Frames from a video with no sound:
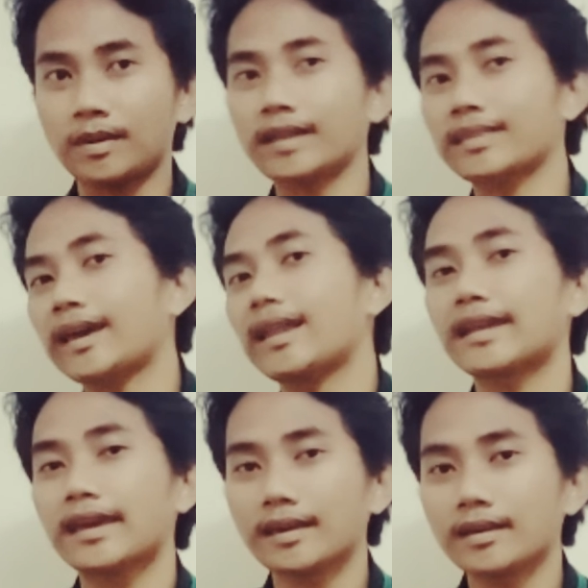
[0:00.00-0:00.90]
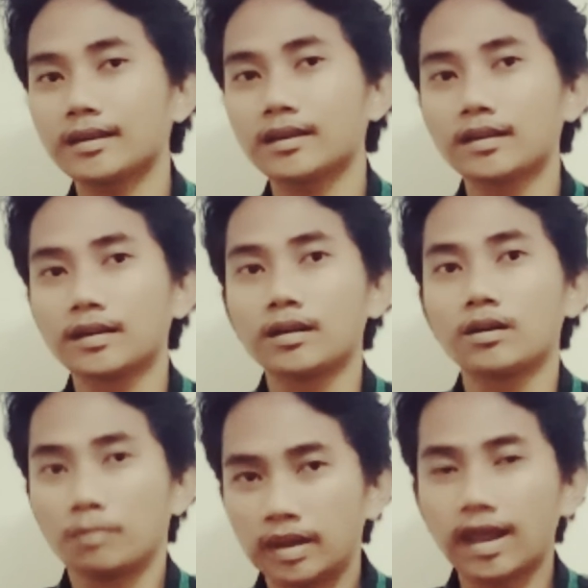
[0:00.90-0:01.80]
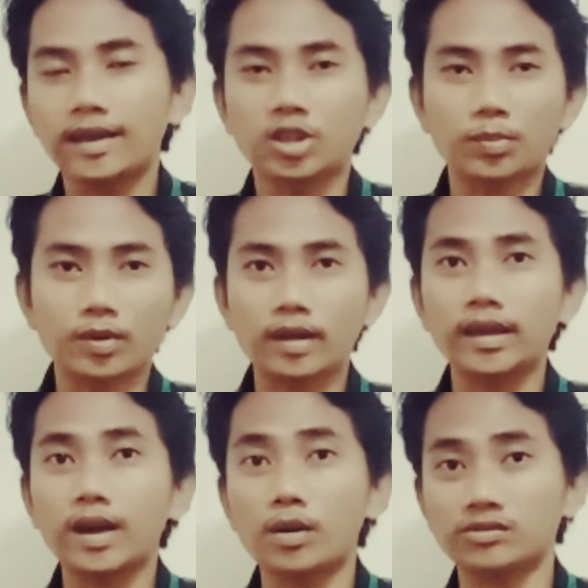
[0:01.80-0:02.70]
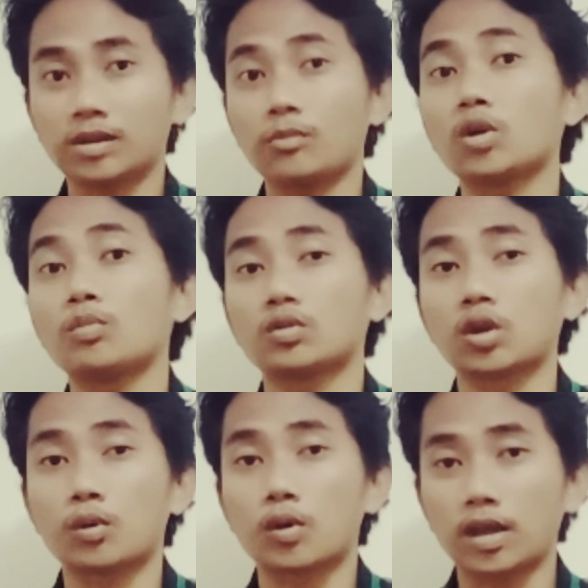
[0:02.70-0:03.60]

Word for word: semangat Hillary. Bila itu Wassalamualaikum warahmatullahi